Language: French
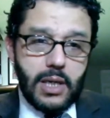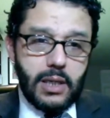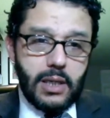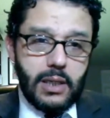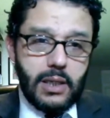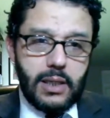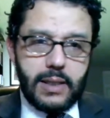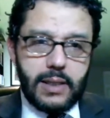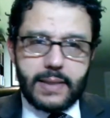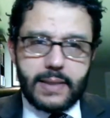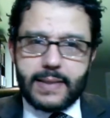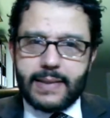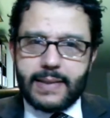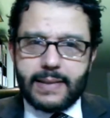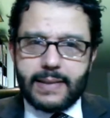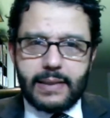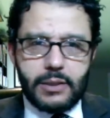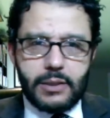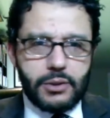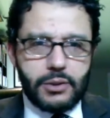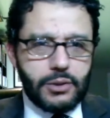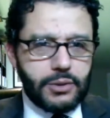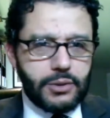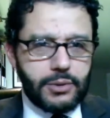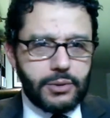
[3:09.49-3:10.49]
euh,
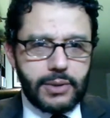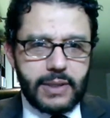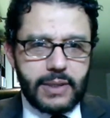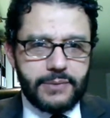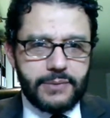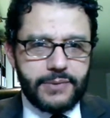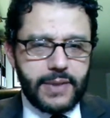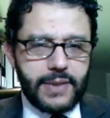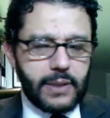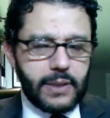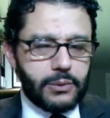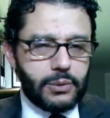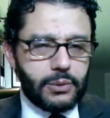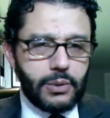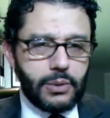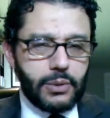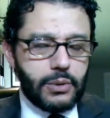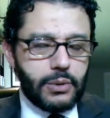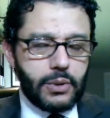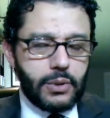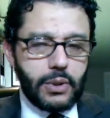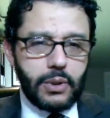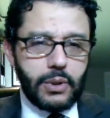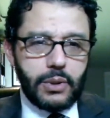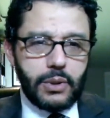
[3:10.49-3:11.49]
c'était juste une affaire
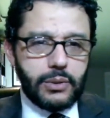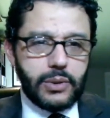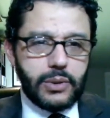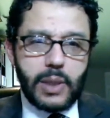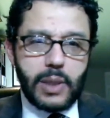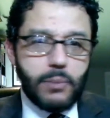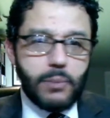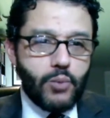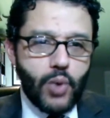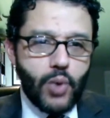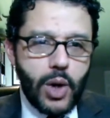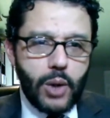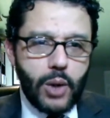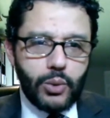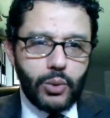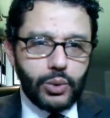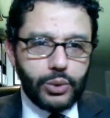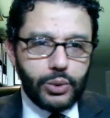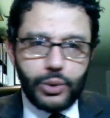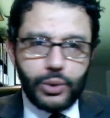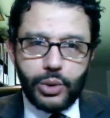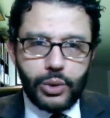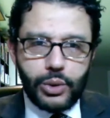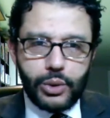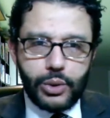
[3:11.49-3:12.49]
d'un mois ou
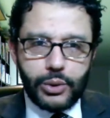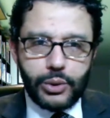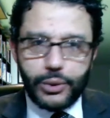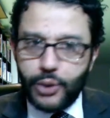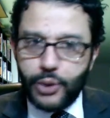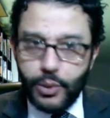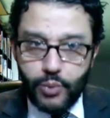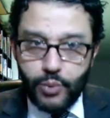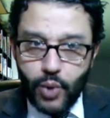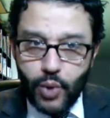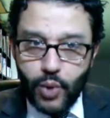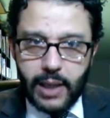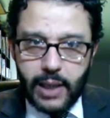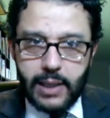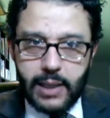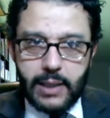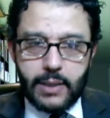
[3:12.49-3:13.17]
de deux mois